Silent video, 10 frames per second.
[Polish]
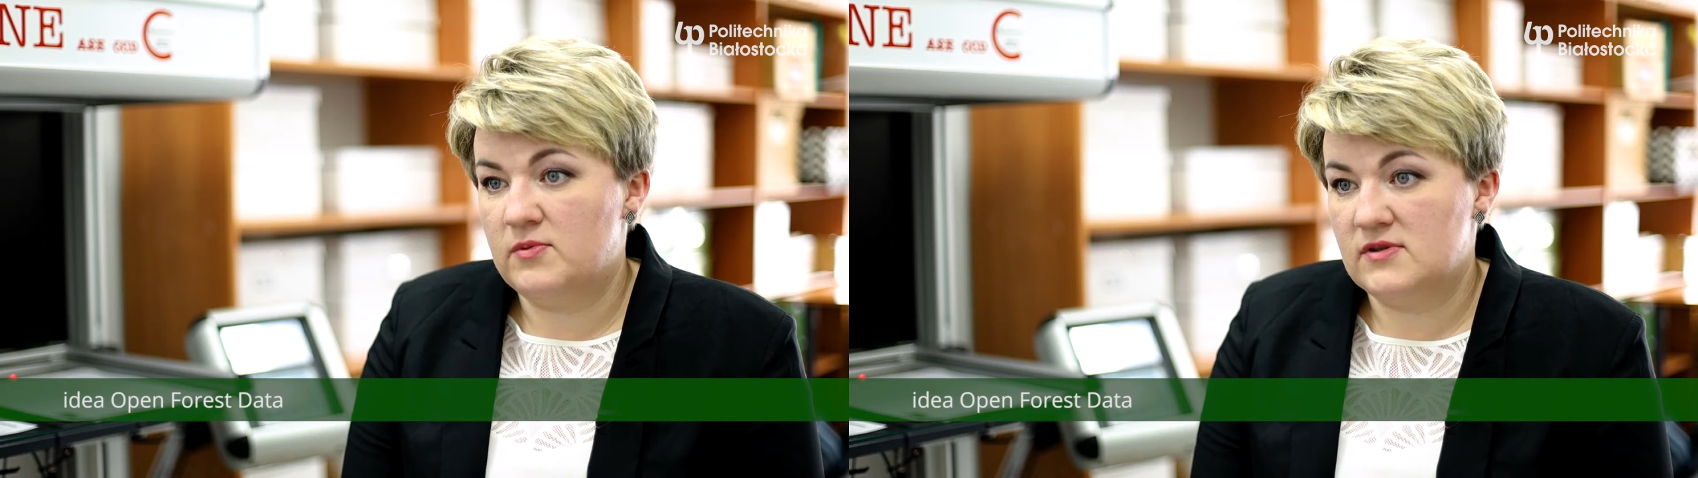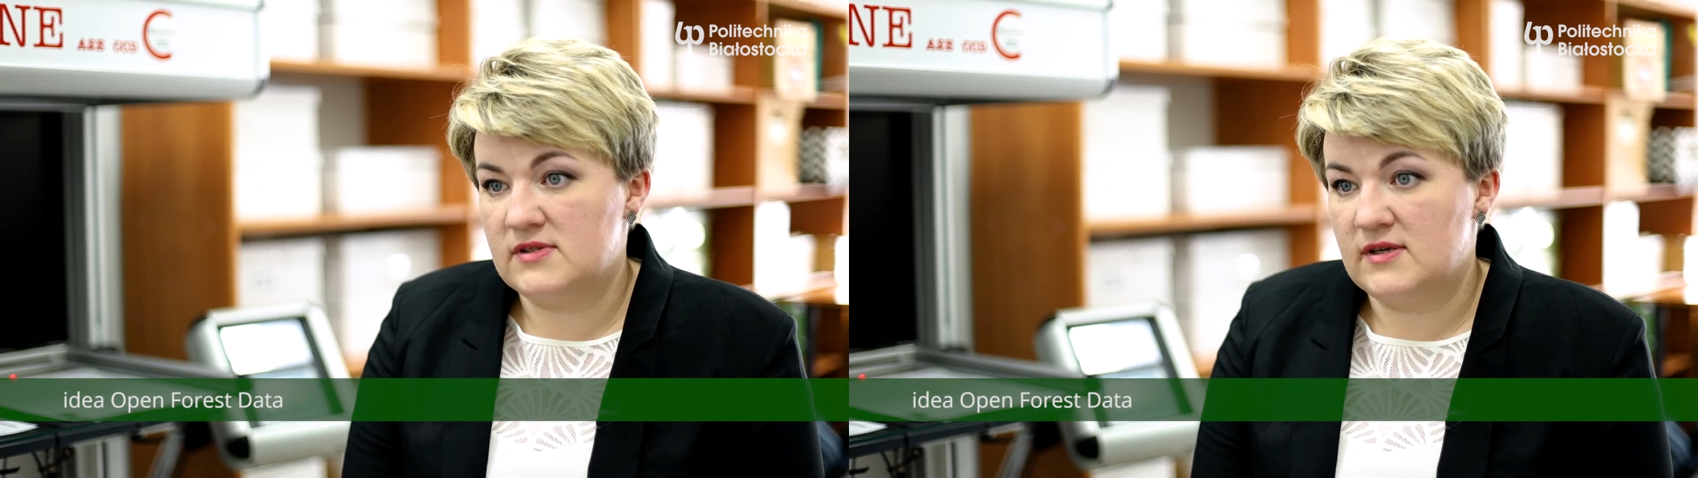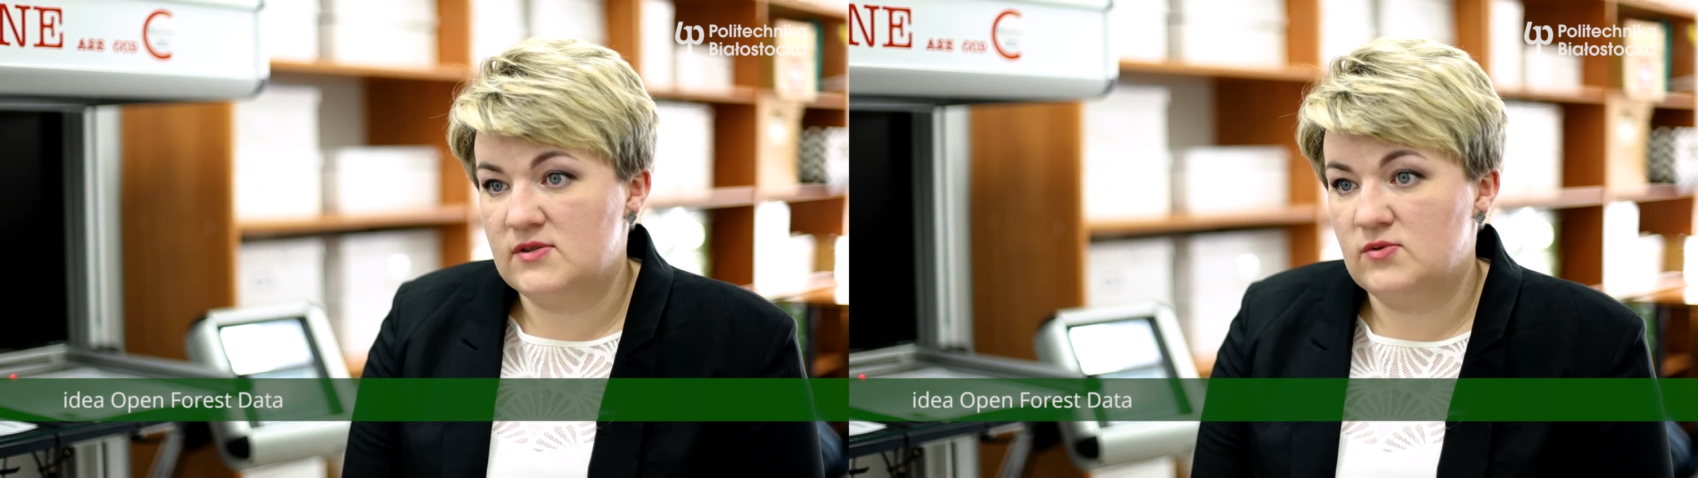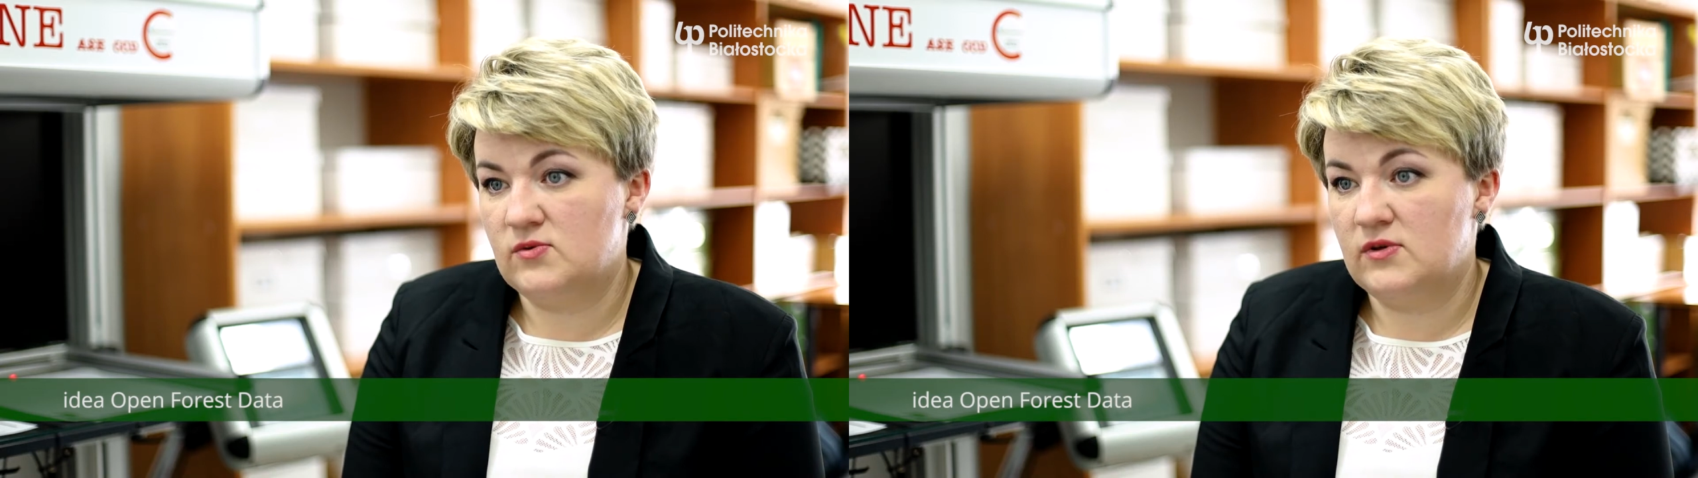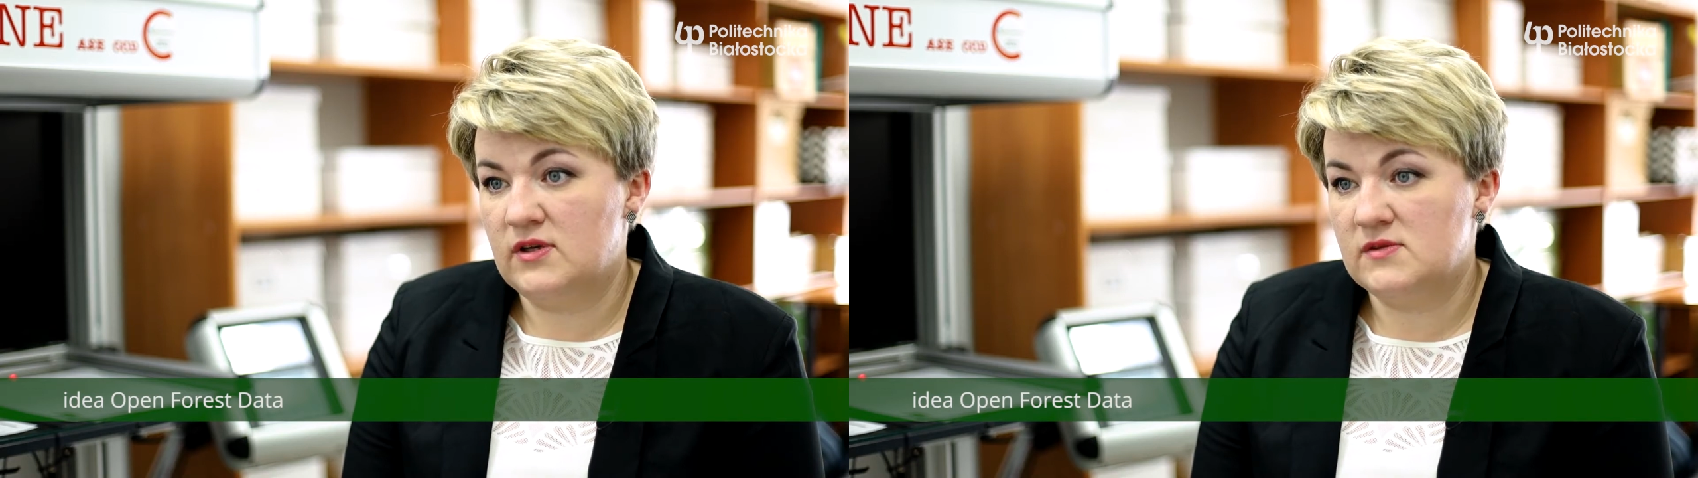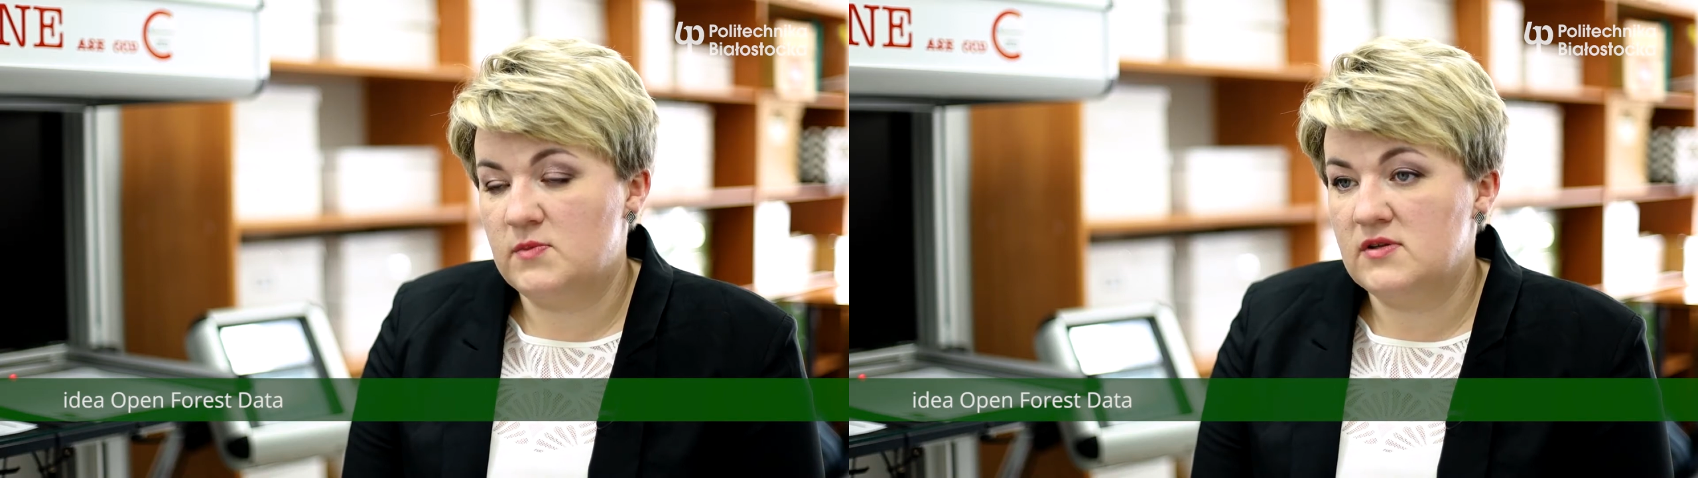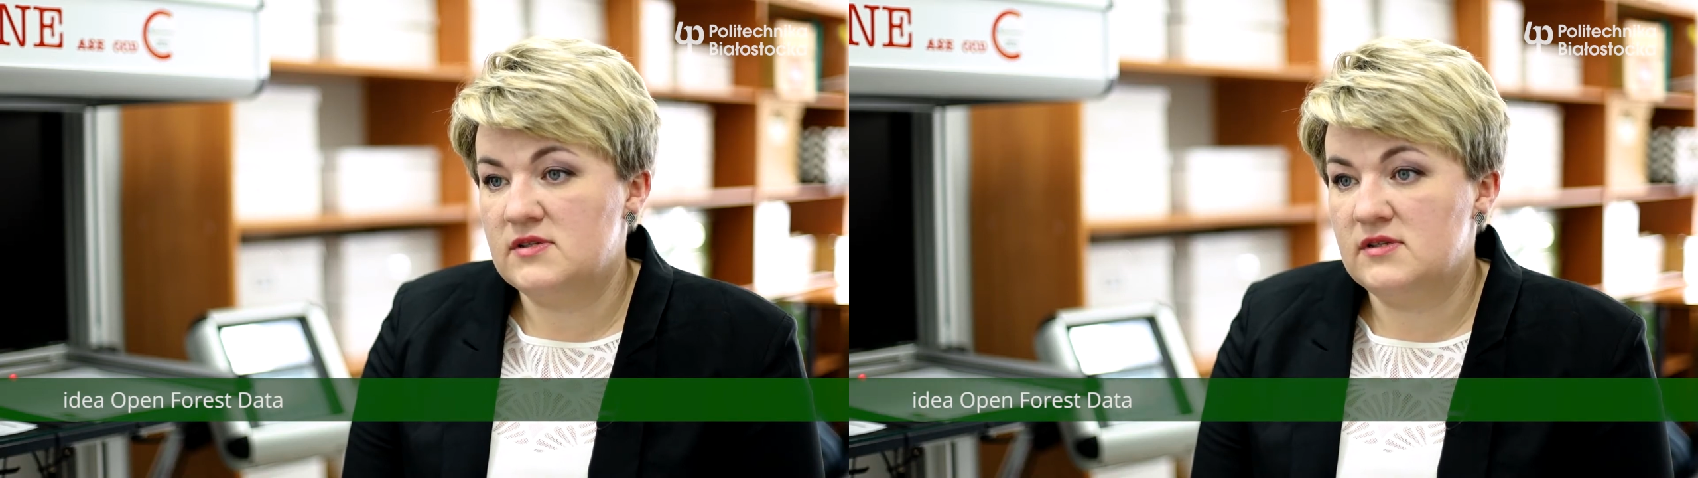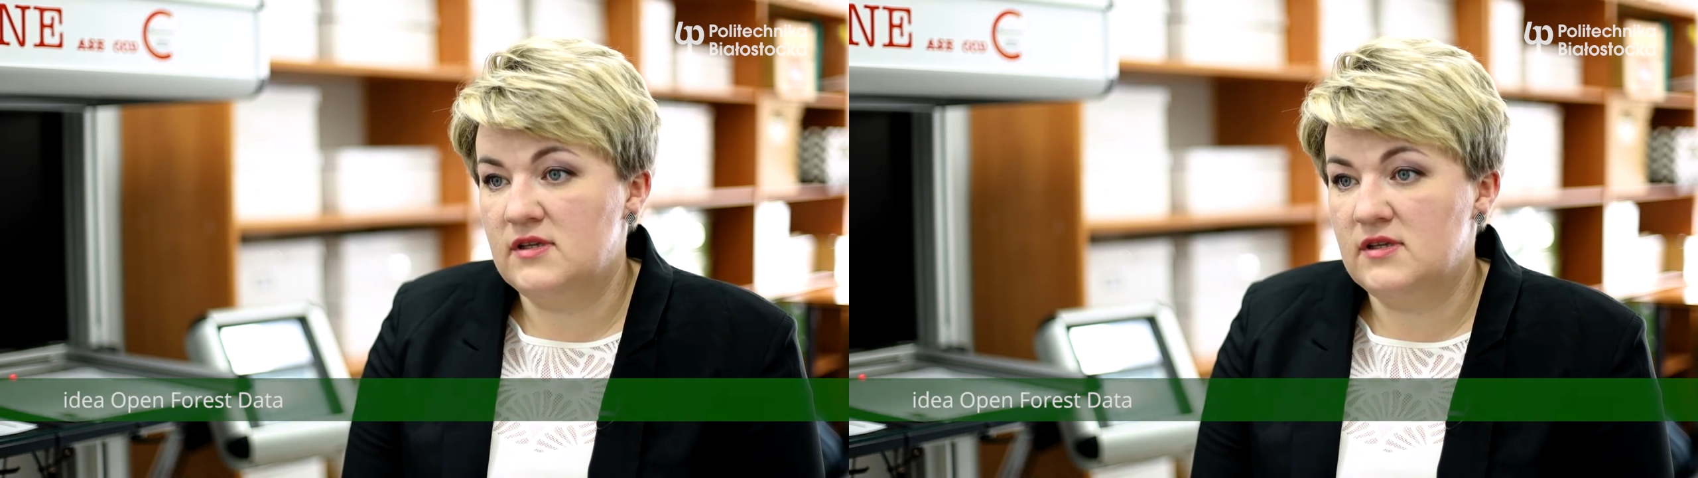procesu jest proces